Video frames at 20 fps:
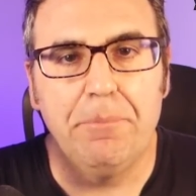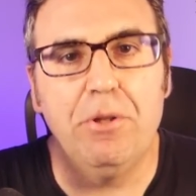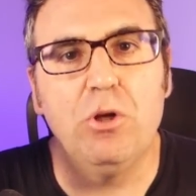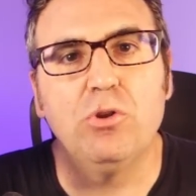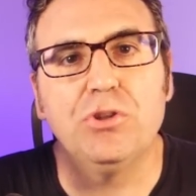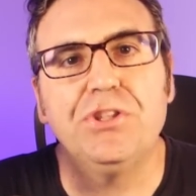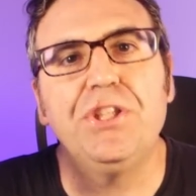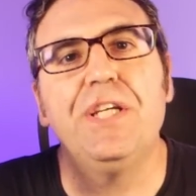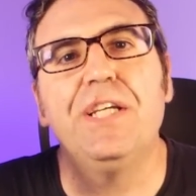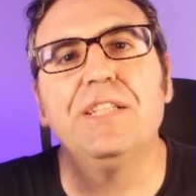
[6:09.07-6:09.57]

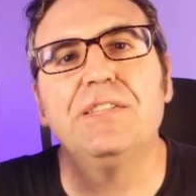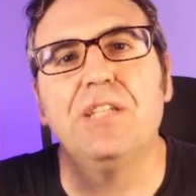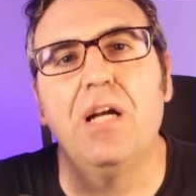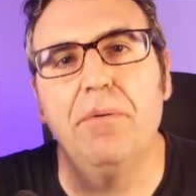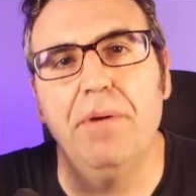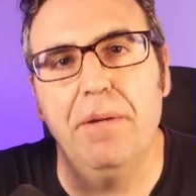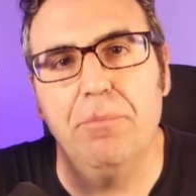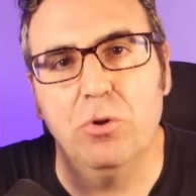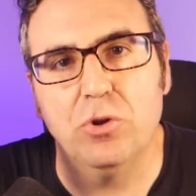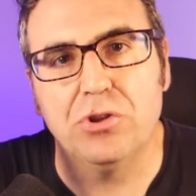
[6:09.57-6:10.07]
pero sí que
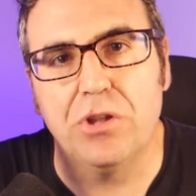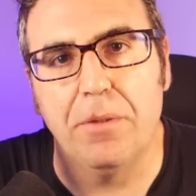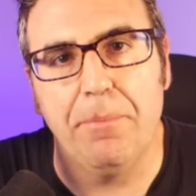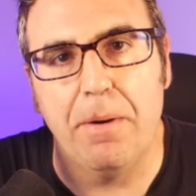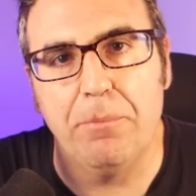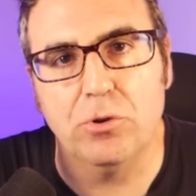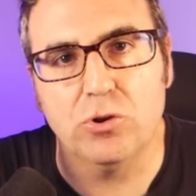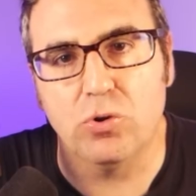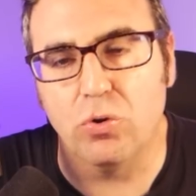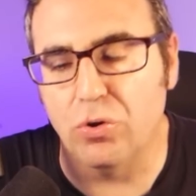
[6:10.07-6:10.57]
sabemos que
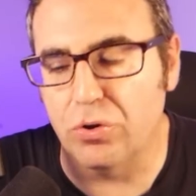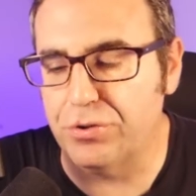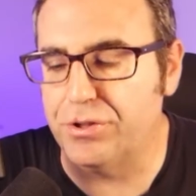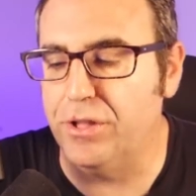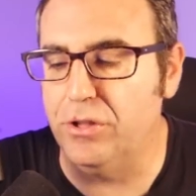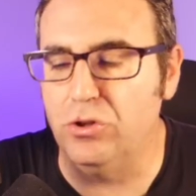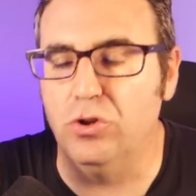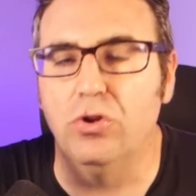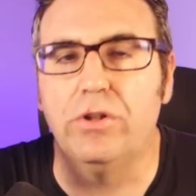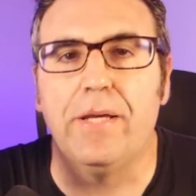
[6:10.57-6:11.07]
vamos
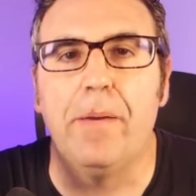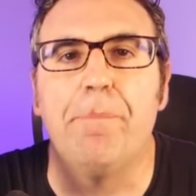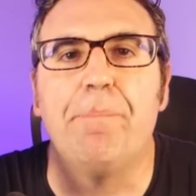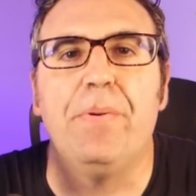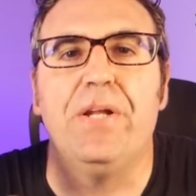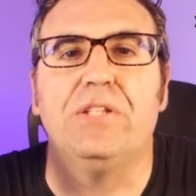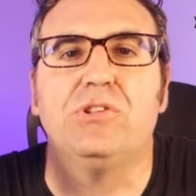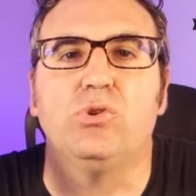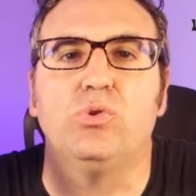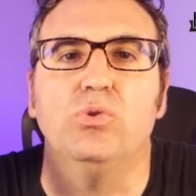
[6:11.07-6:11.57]
conociendo que
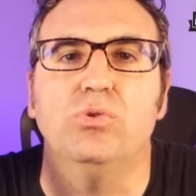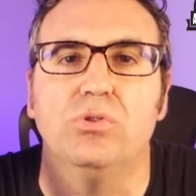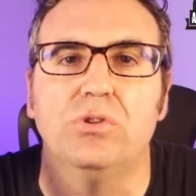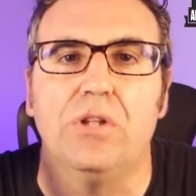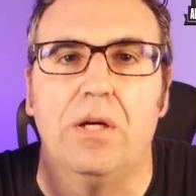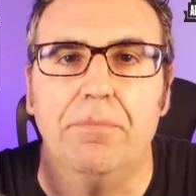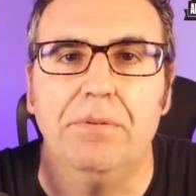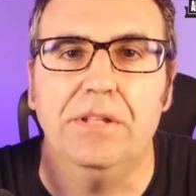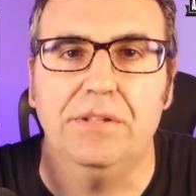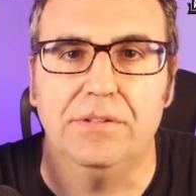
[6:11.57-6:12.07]

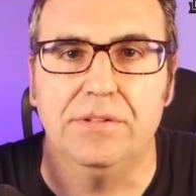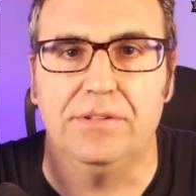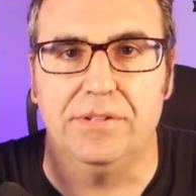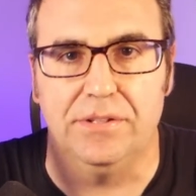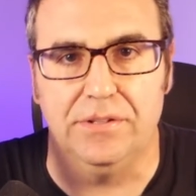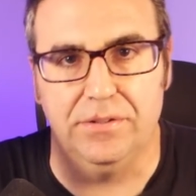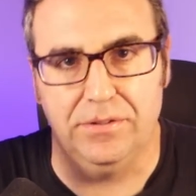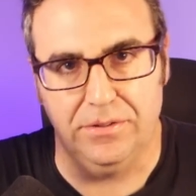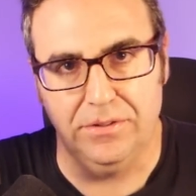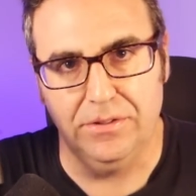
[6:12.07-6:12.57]

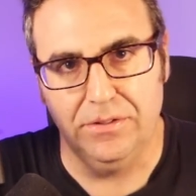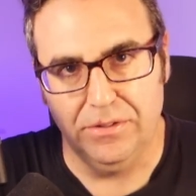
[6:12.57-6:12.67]
presuntamente,